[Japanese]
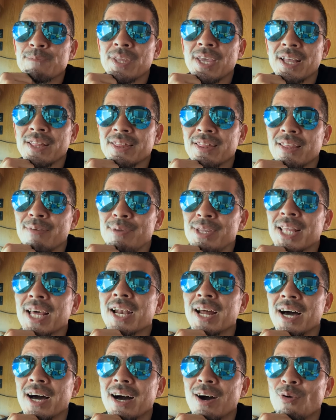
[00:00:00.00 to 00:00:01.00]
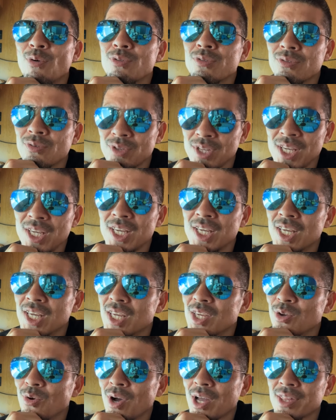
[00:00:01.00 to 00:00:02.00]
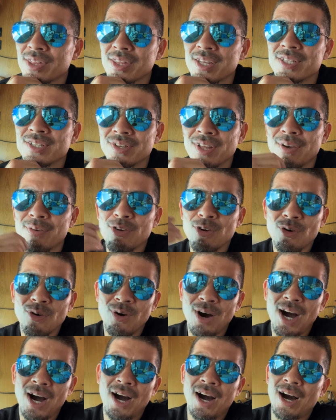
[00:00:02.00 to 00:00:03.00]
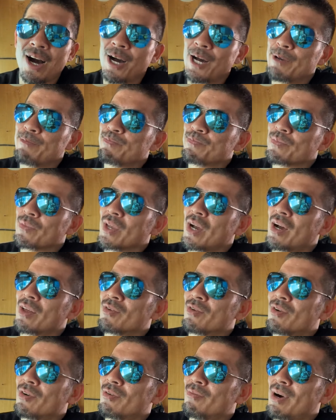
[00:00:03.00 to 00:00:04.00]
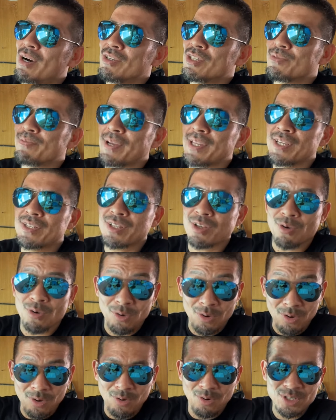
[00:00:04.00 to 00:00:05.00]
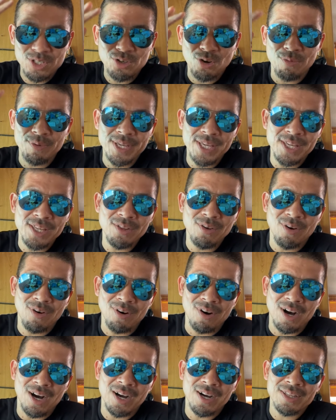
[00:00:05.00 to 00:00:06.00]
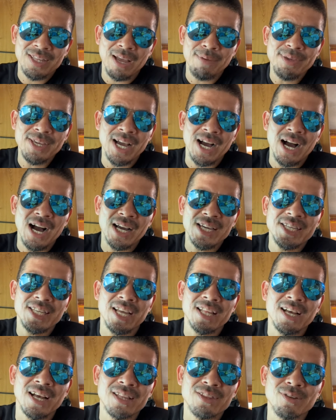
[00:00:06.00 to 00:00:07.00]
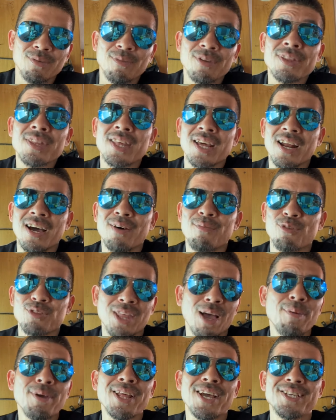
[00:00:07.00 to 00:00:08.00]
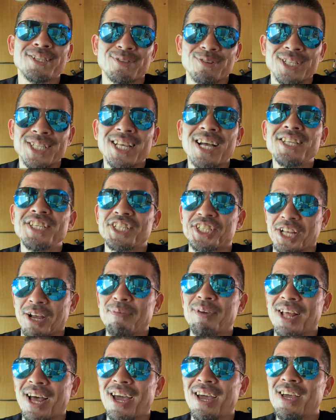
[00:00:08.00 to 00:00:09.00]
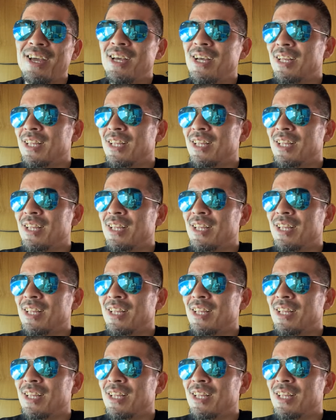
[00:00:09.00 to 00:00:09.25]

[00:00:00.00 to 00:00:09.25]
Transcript: やってみたら、本当に良かったんですよね。要は、あの、まあ、打つパニックでこう、落ち込みの波が、あ、来たなと思ったら、もう食べないんですよ。2、3日食べない。